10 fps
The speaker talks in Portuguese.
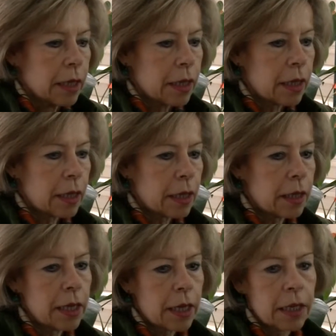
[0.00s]
e
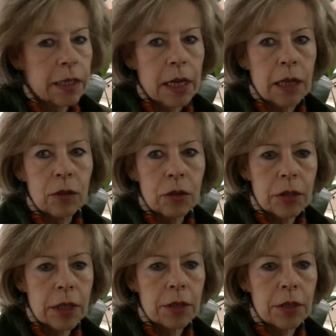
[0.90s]
dedica-se há
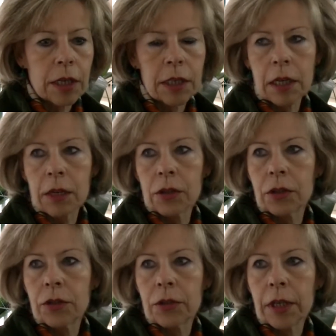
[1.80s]
longos anos às
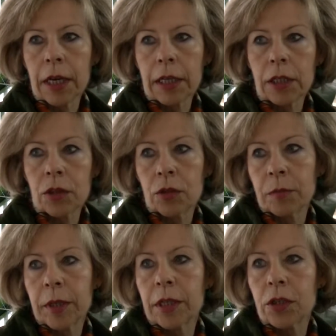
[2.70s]
causas sociais
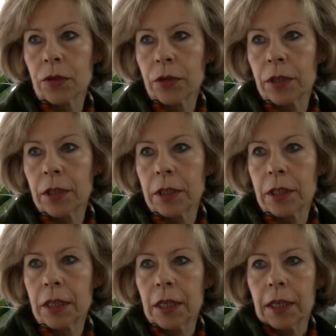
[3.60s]
numa das
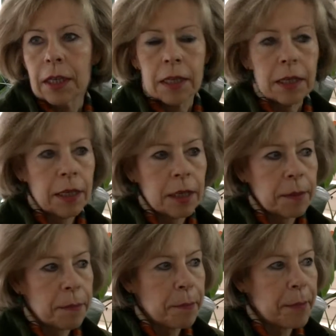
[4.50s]
zonas
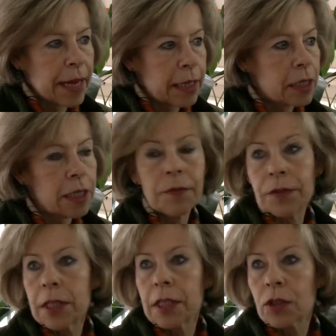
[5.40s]
eh, mais
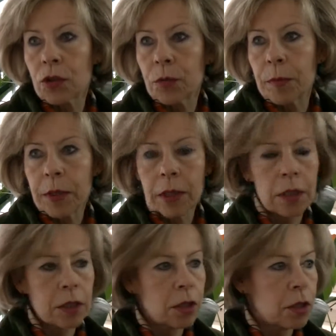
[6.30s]
difíceis do
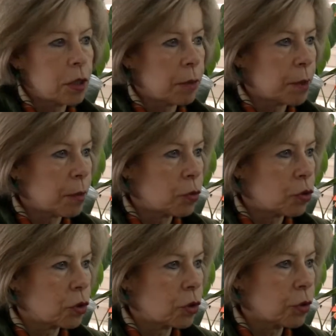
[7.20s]
país. Nós
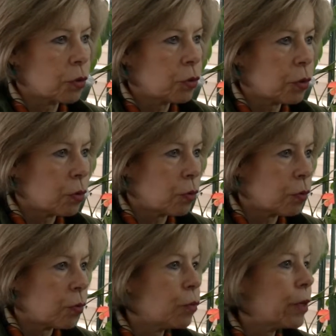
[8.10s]
sabemos que todo
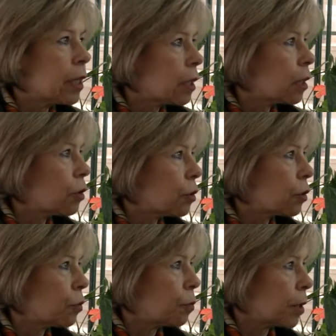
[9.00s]
o
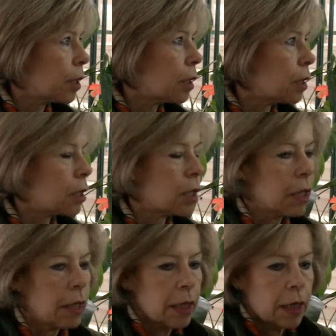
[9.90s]
interior do país
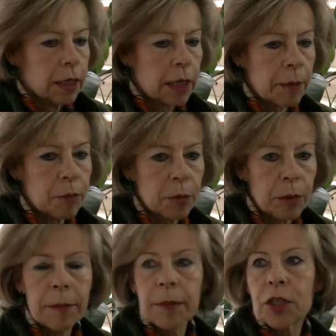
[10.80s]
tem
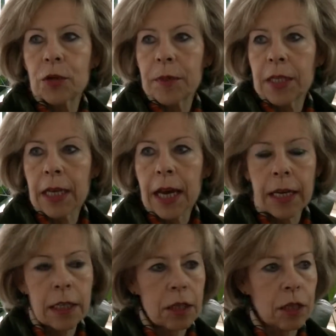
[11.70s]
problemas
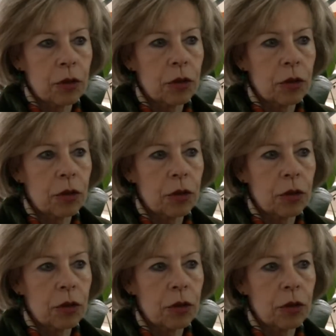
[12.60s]
especiais, são